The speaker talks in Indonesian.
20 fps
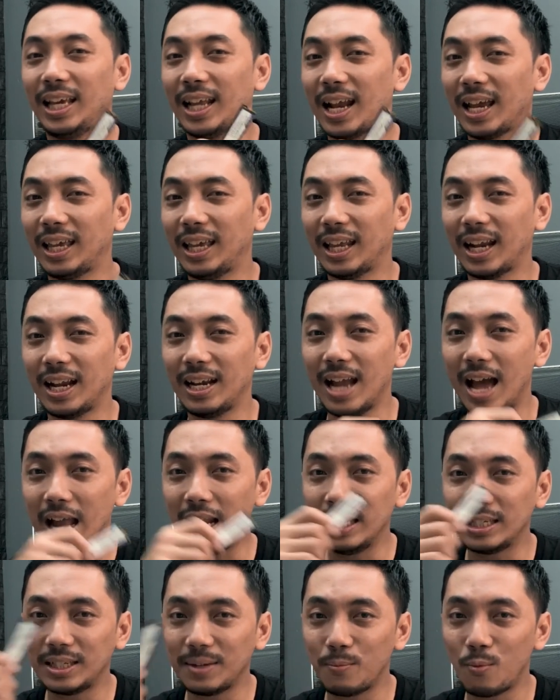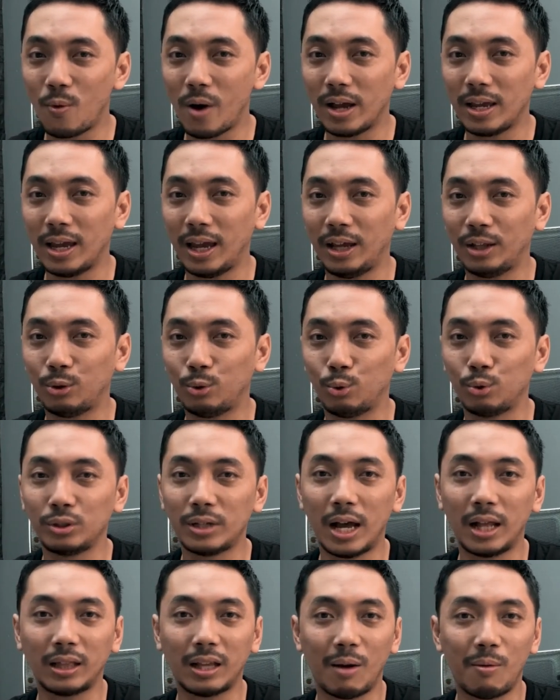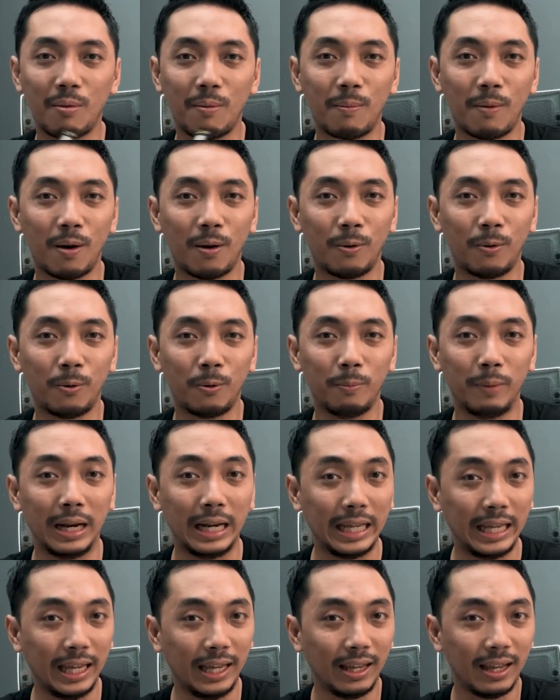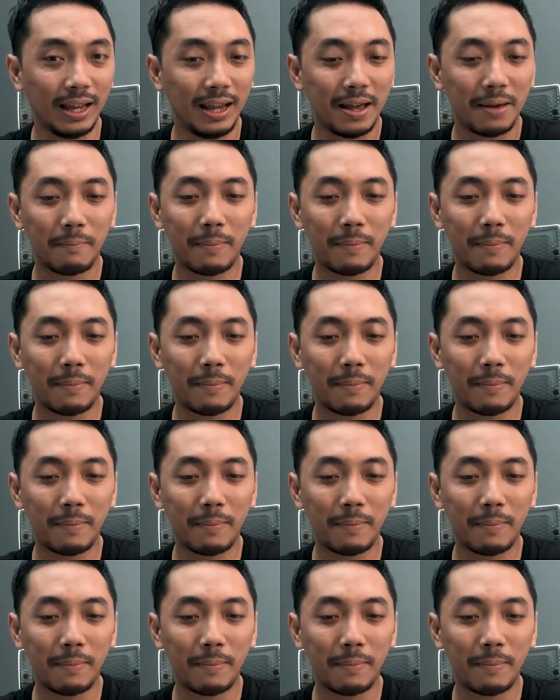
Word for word: Kira-kira dari semuanya itu saat kamu mau beli,